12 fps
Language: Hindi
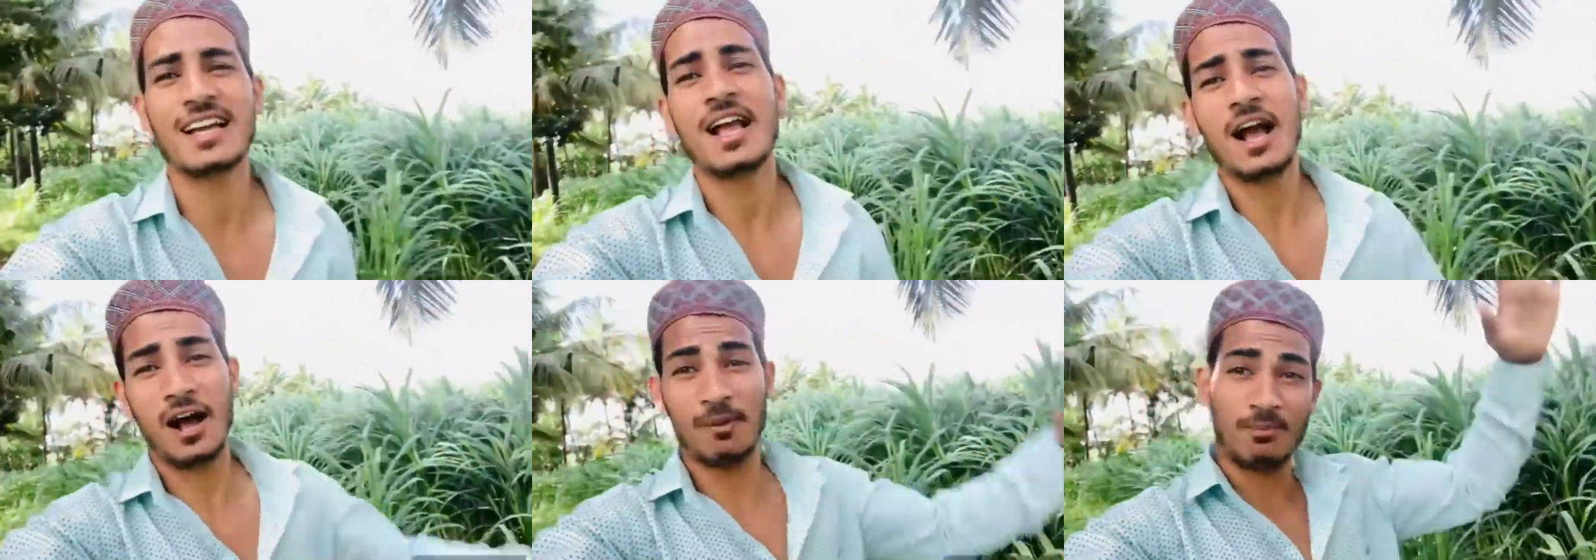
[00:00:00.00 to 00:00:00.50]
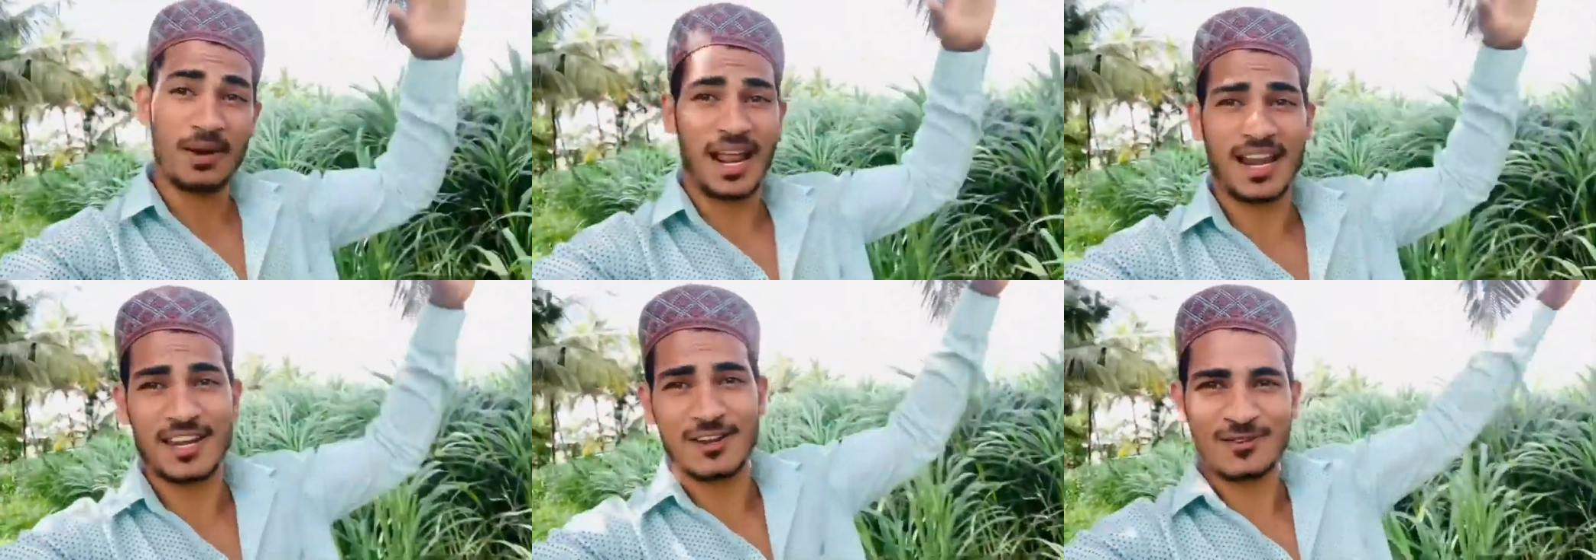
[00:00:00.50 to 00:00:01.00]
अ ब्रांड
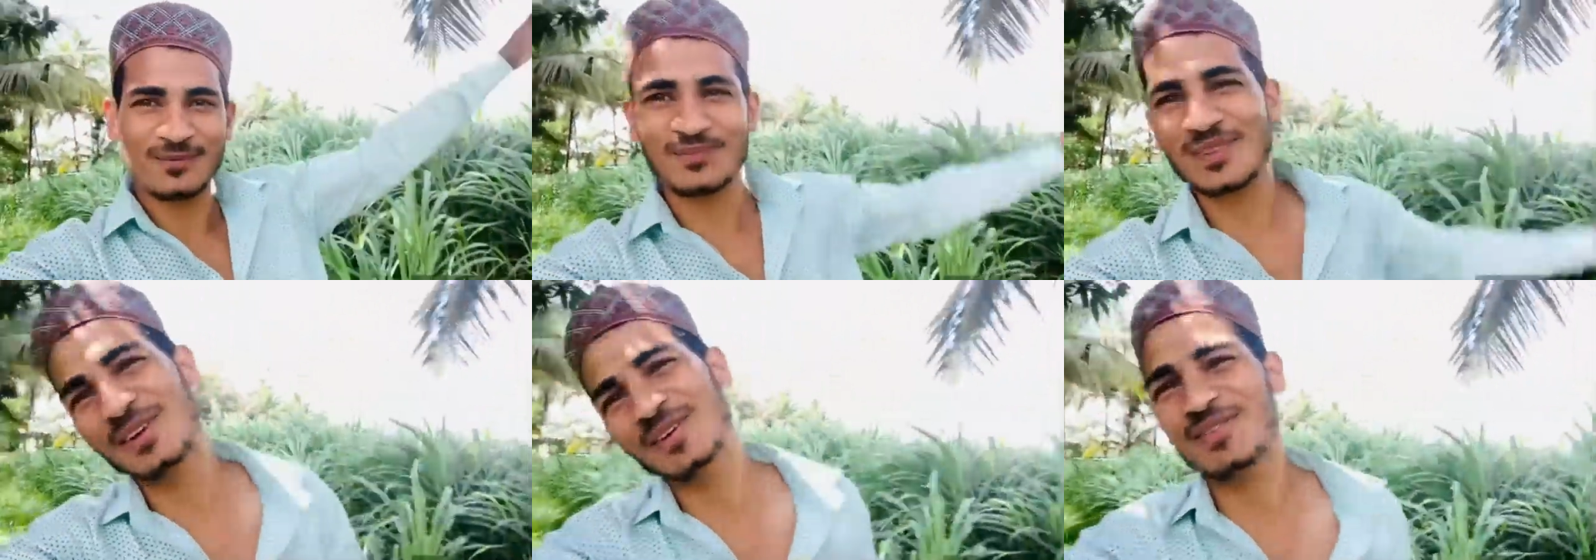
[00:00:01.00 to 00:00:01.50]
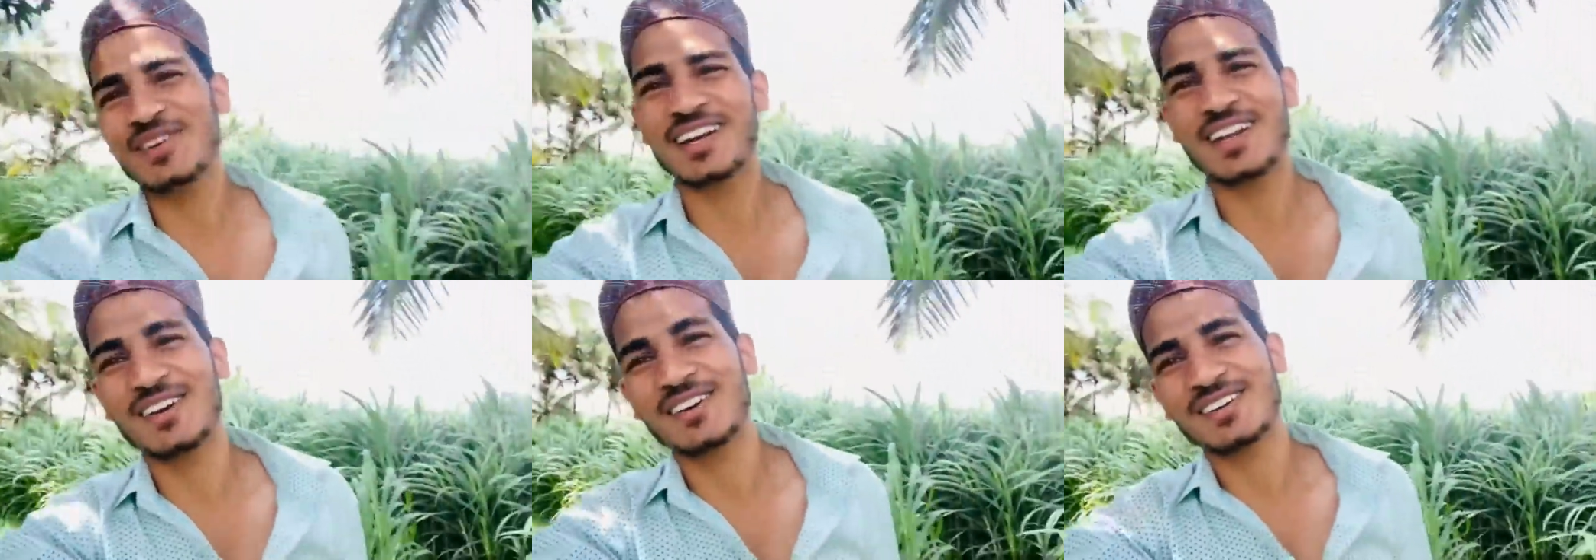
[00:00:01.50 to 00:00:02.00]
न्यू वीडियो
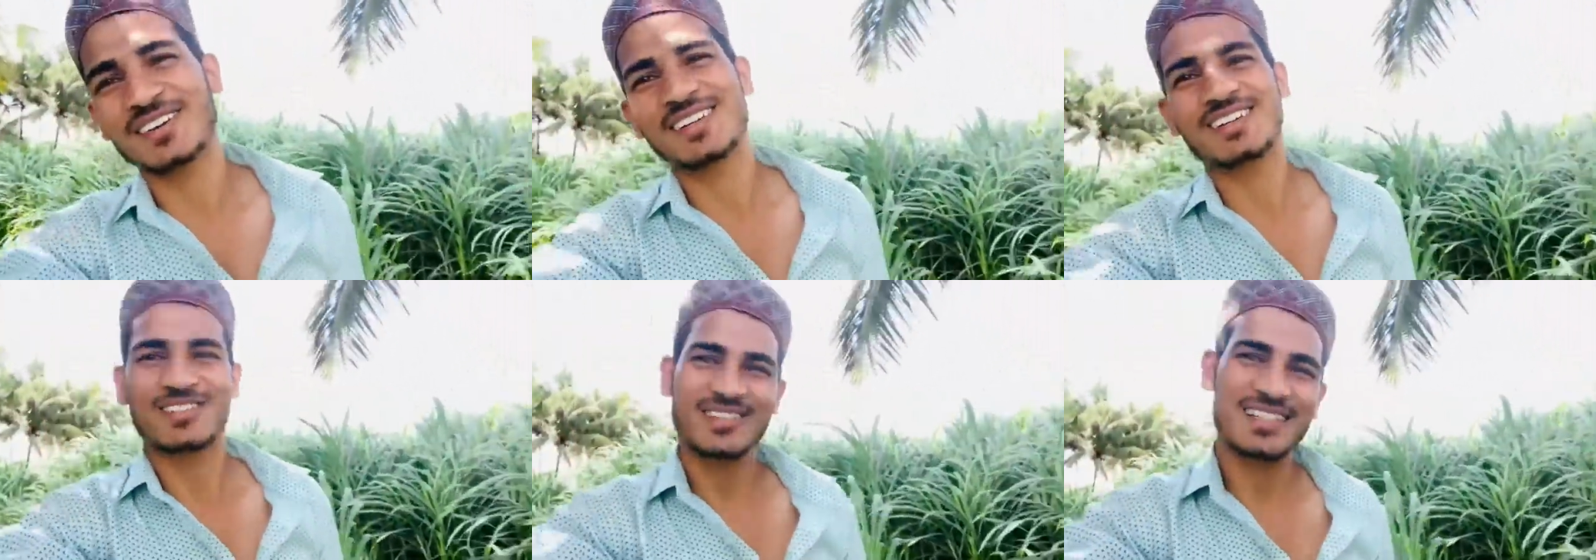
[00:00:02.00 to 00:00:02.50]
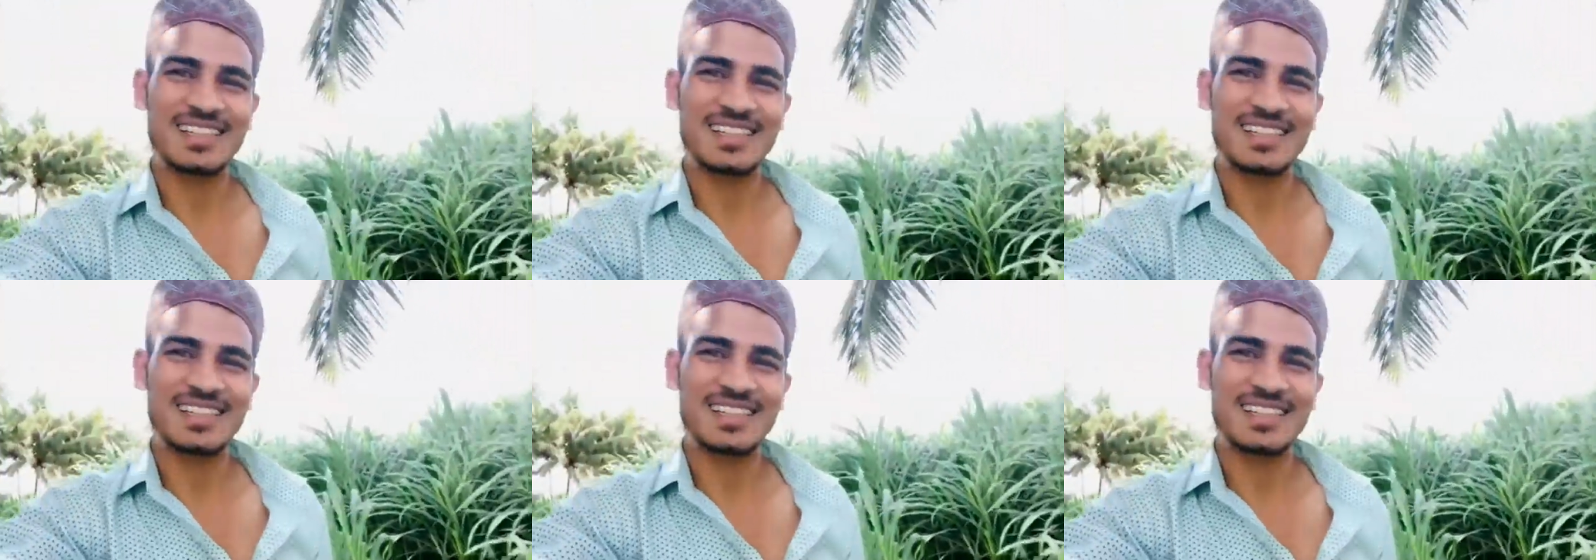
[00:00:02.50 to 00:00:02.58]
तो चलते